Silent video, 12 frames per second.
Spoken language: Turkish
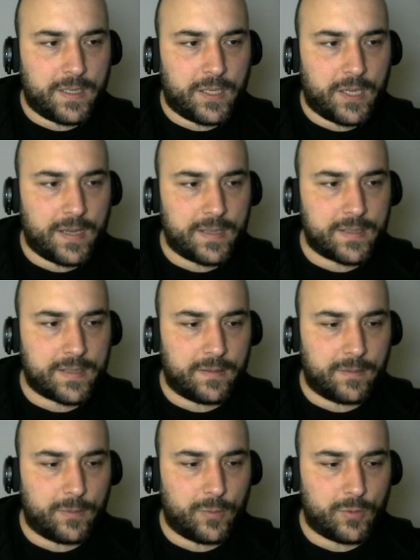
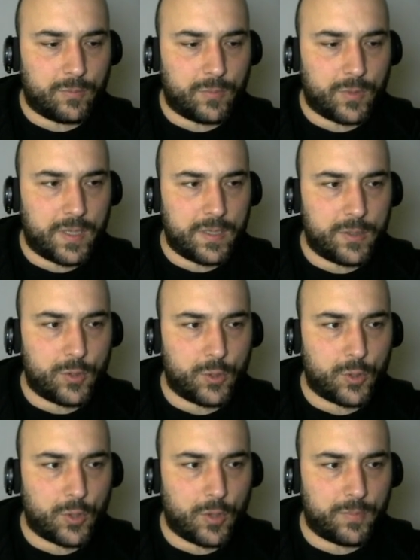Cancel diyorum buna.
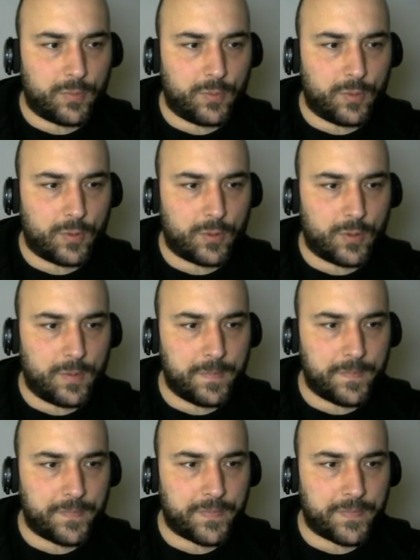Shop diyorum.